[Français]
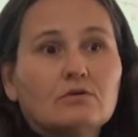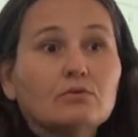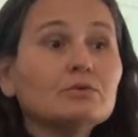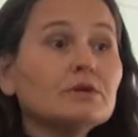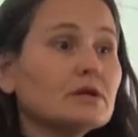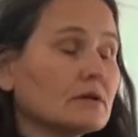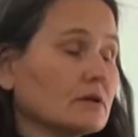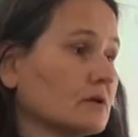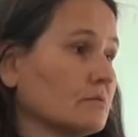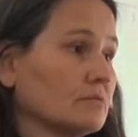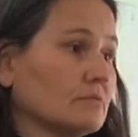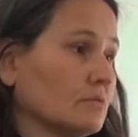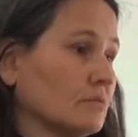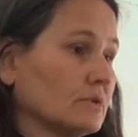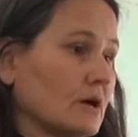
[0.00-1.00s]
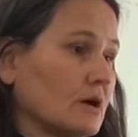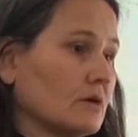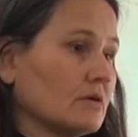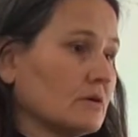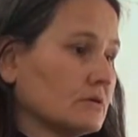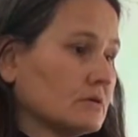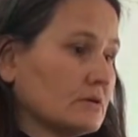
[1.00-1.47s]
on écrit, on
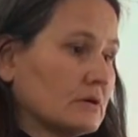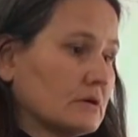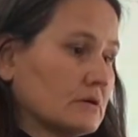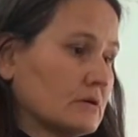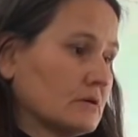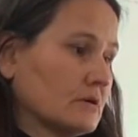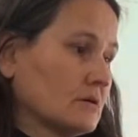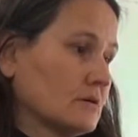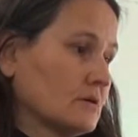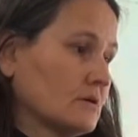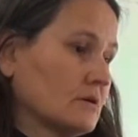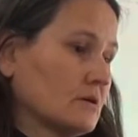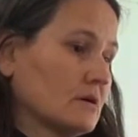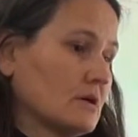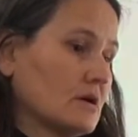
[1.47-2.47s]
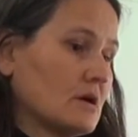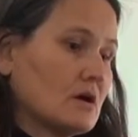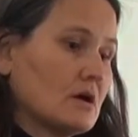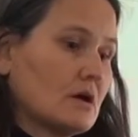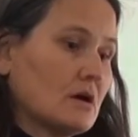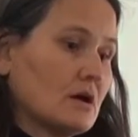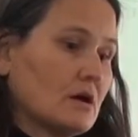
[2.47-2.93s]
a un
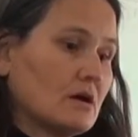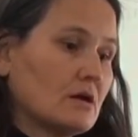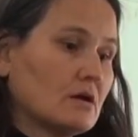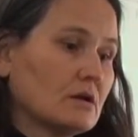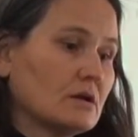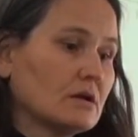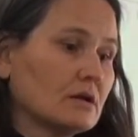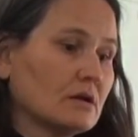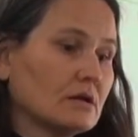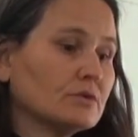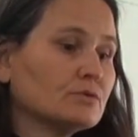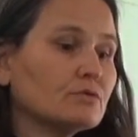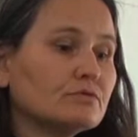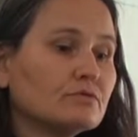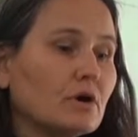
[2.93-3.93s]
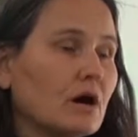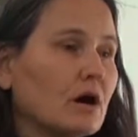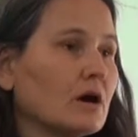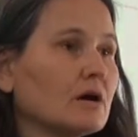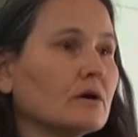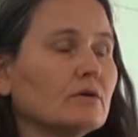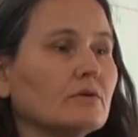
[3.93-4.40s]
les,
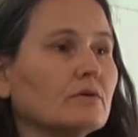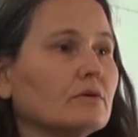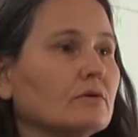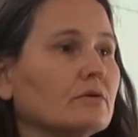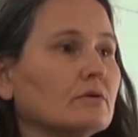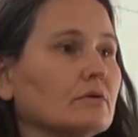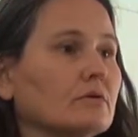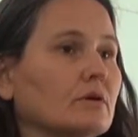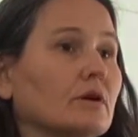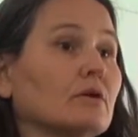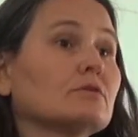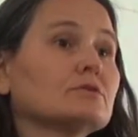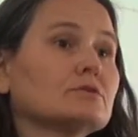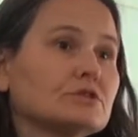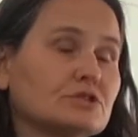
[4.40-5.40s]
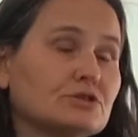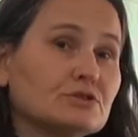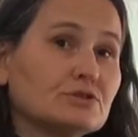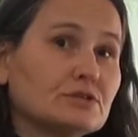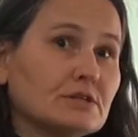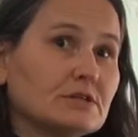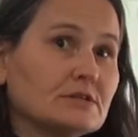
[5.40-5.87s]
devoirs. Euh, alors,
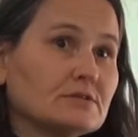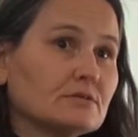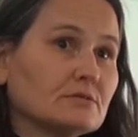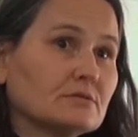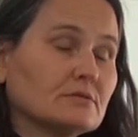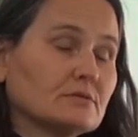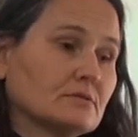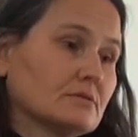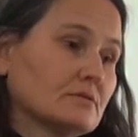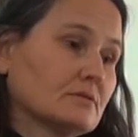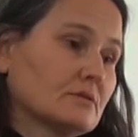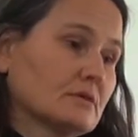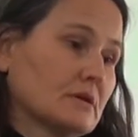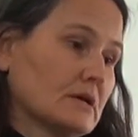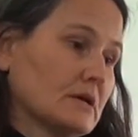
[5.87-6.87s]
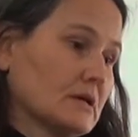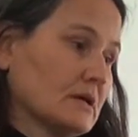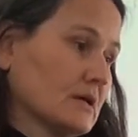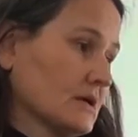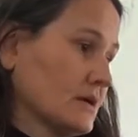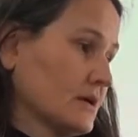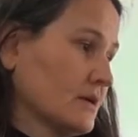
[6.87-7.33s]
j'utilise
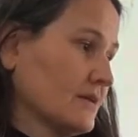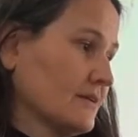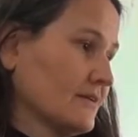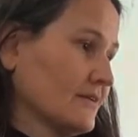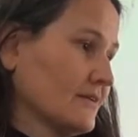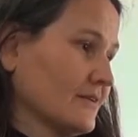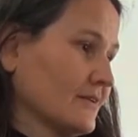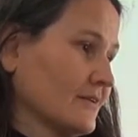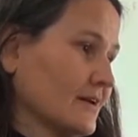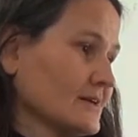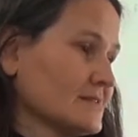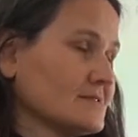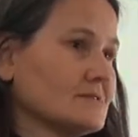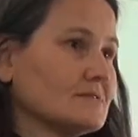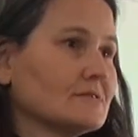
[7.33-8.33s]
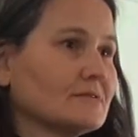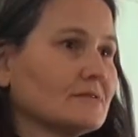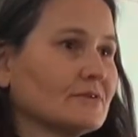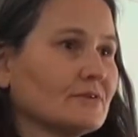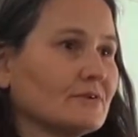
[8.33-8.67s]
euh, euh, un site,